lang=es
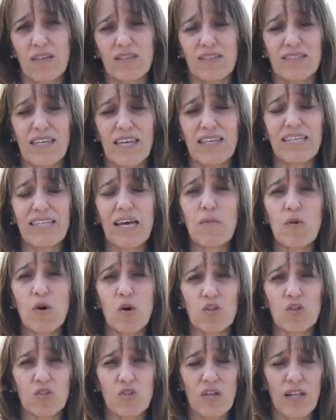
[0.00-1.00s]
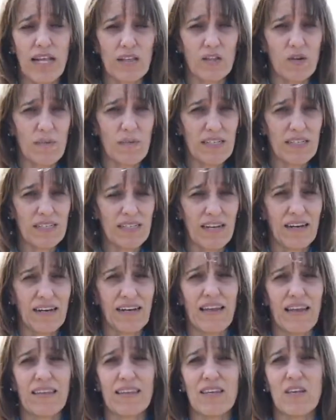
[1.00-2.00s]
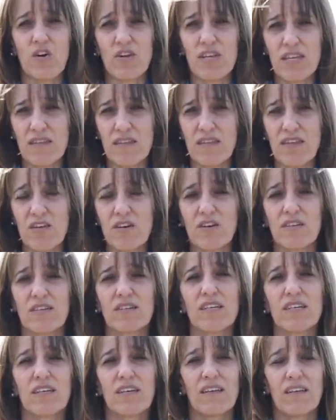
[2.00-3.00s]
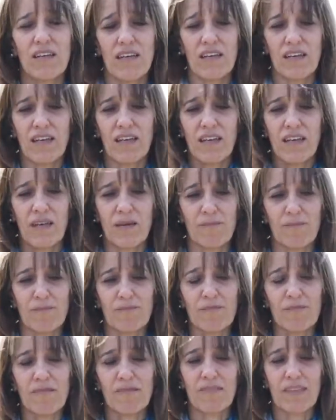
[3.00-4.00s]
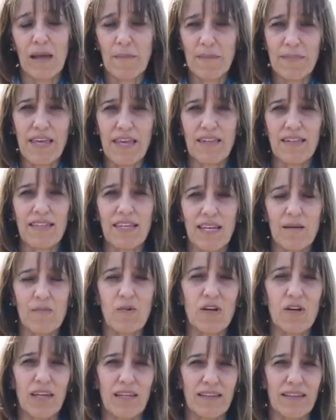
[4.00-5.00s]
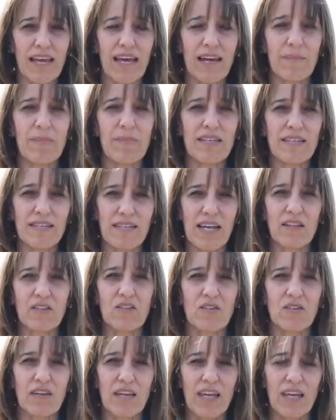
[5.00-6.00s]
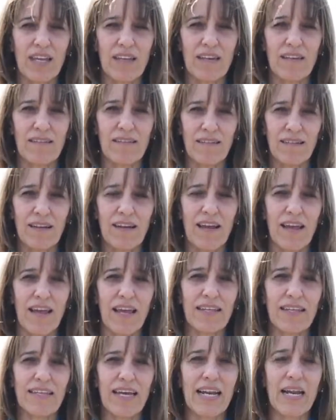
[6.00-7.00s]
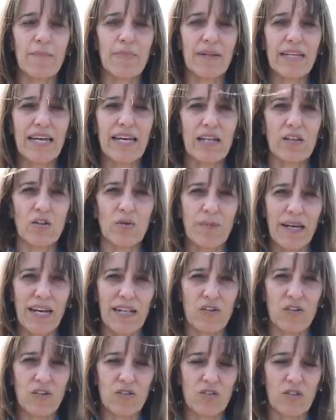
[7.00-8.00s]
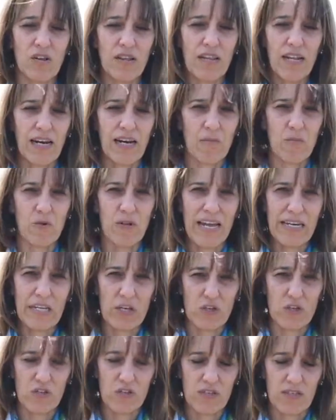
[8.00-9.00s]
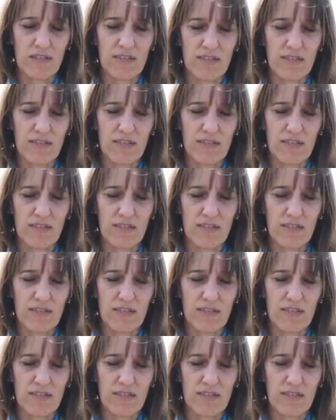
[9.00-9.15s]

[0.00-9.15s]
si estamos controlando mancha en eh, también tenemos que estar pensando en estar aplicando para el control de ramulariosis.